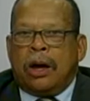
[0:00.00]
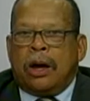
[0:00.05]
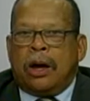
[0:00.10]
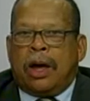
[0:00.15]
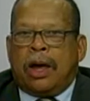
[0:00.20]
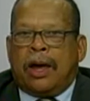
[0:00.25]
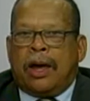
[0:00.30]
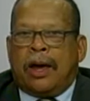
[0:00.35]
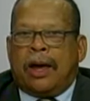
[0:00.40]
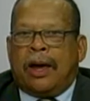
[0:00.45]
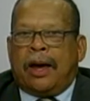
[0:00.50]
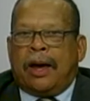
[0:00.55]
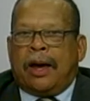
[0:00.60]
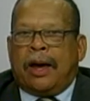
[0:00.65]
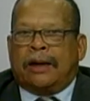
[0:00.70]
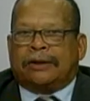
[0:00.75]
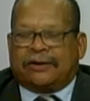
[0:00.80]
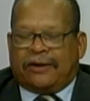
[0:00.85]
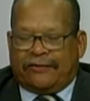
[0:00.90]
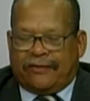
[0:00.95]
é,
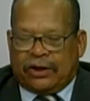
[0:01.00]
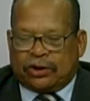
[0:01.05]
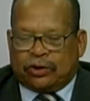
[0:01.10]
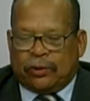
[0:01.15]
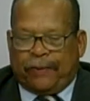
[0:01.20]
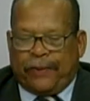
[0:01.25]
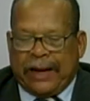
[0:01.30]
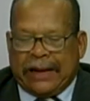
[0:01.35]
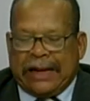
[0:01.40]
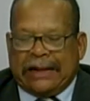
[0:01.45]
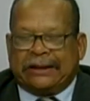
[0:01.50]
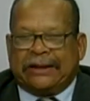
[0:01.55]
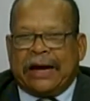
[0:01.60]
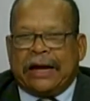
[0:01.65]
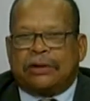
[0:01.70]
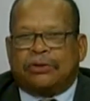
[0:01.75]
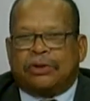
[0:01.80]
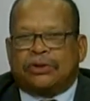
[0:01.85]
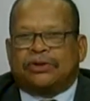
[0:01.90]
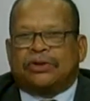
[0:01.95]
através do
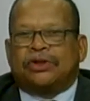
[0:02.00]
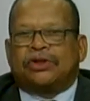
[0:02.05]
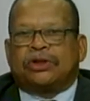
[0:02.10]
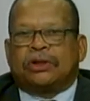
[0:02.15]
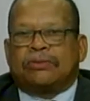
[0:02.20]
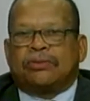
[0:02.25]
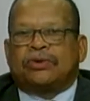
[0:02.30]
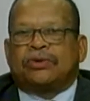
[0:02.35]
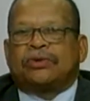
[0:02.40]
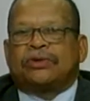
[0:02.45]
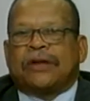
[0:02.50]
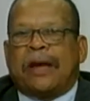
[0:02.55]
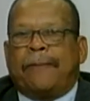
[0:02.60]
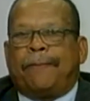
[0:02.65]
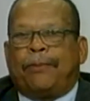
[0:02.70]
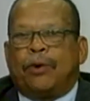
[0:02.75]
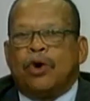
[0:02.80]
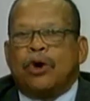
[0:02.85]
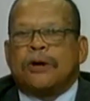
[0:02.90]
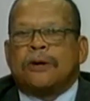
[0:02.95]
paladar nós sentimos o
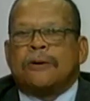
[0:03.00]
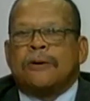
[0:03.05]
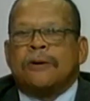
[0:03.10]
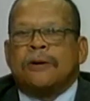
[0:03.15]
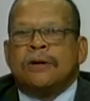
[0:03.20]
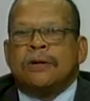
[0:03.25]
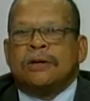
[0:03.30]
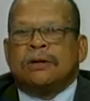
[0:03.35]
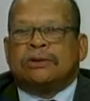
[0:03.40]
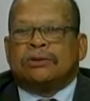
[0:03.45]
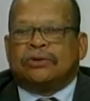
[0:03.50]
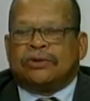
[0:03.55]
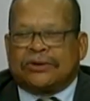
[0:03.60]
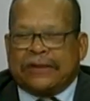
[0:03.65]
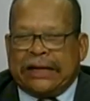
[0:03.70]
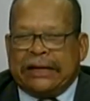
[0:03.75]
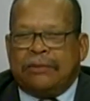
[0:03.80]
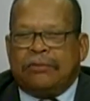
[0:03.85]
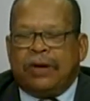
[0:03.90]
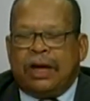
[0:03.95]
sabor dos
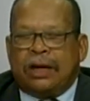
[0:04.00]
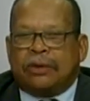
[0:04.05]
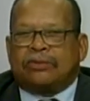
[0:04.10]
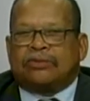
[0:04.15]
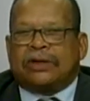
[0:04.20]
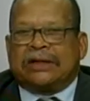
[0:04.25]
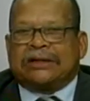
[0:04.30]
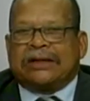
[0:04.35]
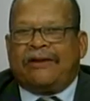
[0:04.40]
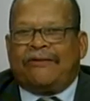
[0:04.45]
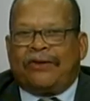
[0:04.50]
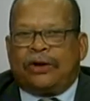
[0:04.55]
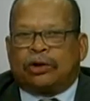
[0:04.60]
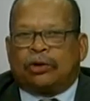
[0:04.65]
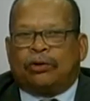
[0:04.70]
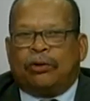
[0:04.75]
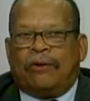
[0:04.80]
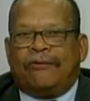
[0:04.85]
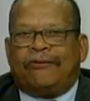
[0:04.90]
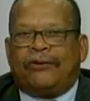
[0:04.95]
alimentos, através
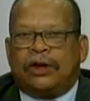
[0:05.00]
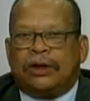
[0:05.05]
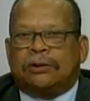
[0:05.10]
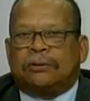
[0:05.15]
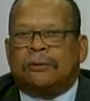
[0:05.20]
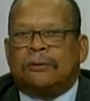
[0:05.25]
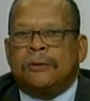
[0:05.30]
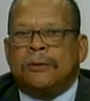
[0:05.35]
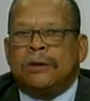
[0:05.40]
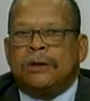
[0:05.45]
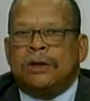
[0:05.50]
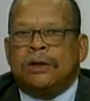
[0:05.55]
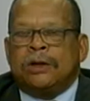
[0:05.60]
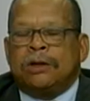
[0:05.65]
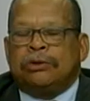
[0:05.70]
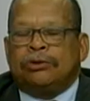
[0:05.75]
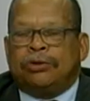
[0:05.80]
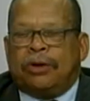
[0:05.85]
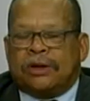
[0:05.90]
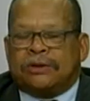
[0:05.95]
do ouvido,
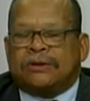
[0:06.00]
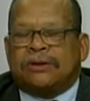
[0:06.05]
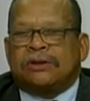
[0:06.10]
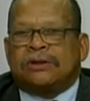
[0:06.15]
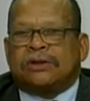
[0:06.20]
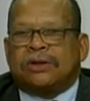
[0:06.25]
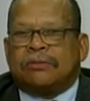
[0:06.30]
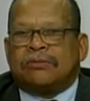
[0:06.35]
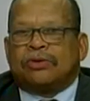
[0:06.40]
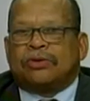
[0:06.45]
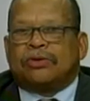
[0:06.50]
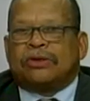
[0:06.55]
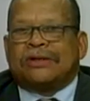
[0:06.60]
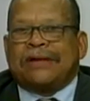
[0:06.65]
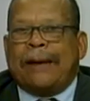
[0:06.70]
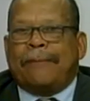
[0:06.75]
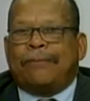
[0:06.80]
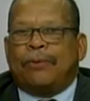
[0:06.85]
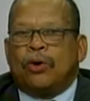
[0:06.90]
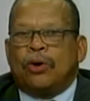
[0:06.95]
nós sentimos o
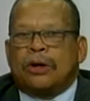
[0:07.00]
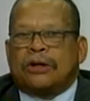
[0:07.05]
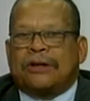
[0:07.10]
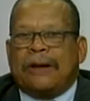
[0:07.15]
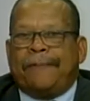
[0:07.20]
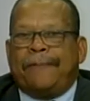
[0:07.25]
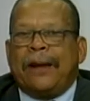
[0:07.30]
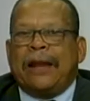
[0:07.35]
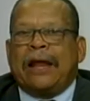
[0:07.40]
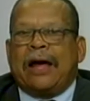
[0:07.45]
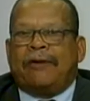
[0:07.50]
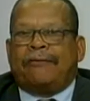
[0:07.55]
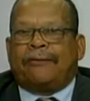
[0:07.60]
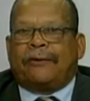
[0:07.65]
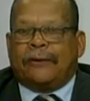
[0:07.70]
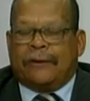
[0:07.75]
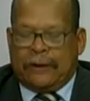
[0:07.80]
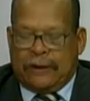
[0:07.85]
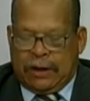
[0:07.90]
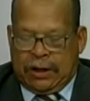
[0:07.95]
sabor da palavra.
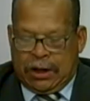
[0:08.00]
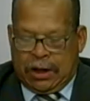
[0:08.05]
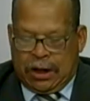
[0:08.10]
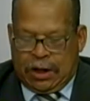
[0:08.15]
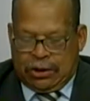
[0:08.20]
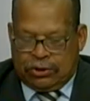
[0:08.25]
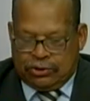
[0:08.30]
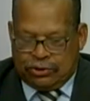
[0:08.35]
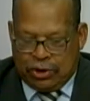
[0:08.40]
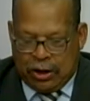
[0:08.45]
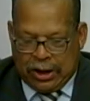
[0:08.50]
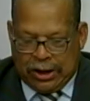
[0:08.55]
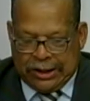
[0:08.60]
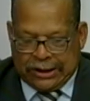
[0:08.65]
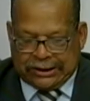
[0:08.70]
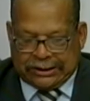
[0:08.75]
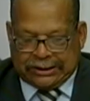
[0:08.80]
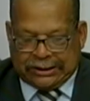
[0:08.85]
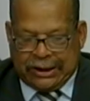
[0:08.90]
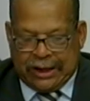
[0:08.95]

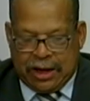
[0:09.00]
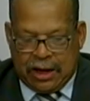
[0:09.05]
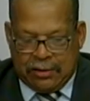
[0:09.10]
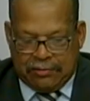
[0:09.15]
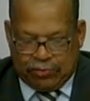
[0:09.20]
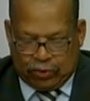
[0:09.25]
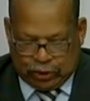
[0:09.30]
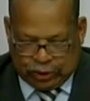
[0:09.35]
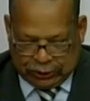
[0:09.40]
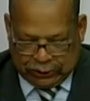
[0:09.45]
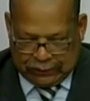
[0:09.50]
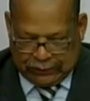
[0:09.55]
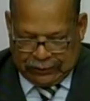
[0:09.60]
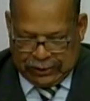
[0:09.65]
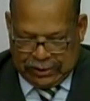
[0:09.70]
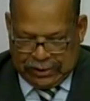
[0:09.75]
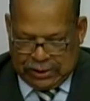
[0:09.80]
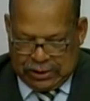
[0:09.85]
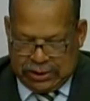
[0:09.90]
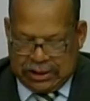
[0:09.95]
Nós queremos,
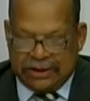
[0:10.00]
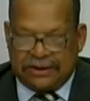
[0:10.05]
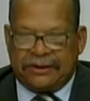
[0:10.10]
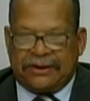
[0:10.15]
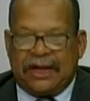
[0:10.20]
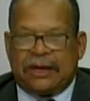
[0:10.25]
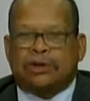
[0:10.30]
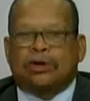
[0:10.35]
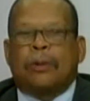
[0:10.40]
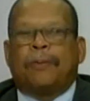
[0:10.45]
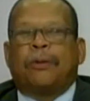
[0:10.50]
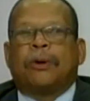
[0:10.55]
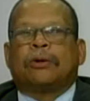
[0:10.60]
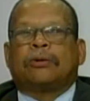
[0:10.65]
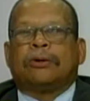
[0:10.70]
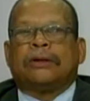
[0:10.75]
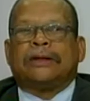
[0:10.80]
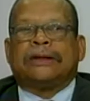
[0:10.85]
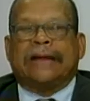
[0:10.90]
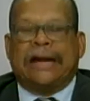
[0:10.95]
nesta
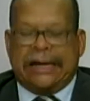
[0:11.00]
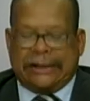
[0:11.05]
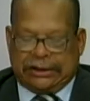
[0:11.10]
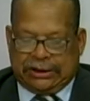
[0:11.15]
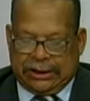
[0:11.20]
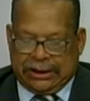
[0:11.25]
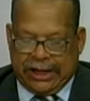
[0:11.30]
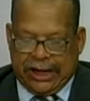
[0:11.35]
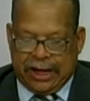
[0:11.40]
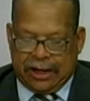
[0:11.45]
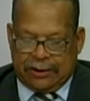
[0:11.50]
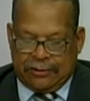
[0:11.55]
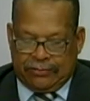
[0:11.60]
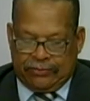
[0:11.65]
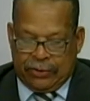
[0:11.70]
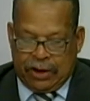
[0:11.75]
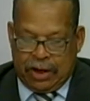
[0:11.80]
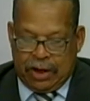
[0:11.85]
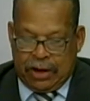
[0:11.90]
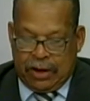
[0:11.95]
oportunidade, ler
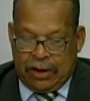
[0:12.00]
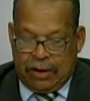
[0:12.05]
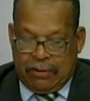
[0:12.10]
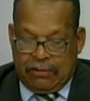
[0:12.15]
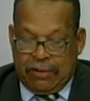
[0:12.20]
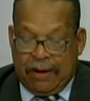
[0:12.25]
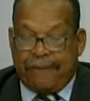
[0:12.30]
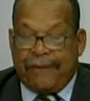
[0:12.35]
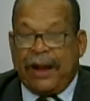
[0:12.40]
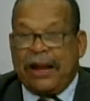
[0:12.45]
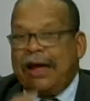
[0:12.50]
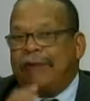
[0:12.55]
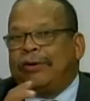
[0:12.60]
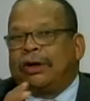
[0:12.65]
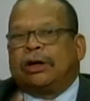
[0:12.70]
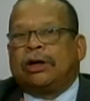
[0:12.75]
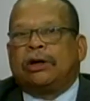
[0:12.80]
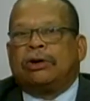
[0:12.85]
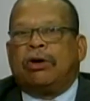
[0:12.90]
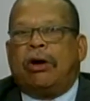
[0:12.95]
uma palavra
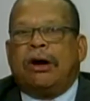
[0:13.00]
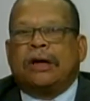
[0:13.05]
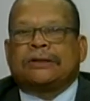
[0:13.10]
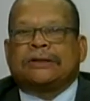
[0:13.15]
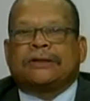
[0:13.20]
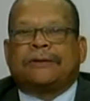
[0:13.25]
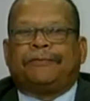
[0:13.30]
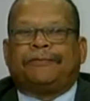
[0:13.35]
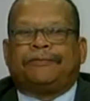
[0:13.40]
que nós